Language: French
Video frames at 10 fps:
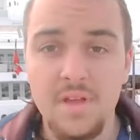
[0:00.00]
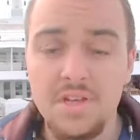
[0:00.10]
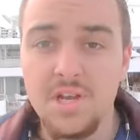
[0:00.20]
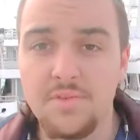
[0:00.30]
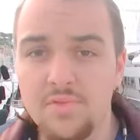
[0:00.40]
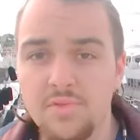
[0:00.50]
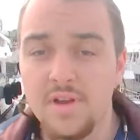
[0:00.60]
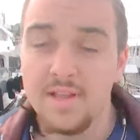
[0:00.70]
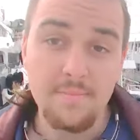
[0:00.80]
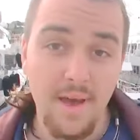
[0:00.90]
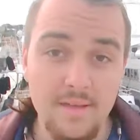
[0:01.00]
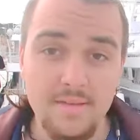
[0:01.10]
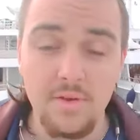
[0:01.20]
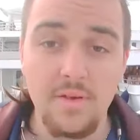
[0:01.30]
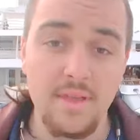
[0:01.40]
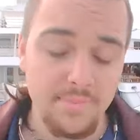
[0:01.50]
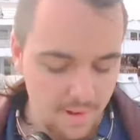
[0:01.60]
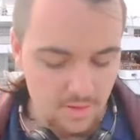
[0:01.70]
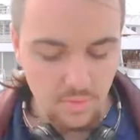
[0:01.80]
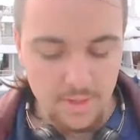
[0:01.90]
j'ai vu Climax de
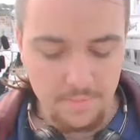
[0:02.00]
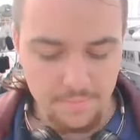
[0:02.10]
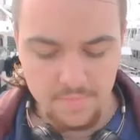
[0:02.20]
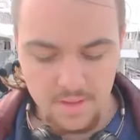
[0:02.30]
Gaspard Noé. Ah,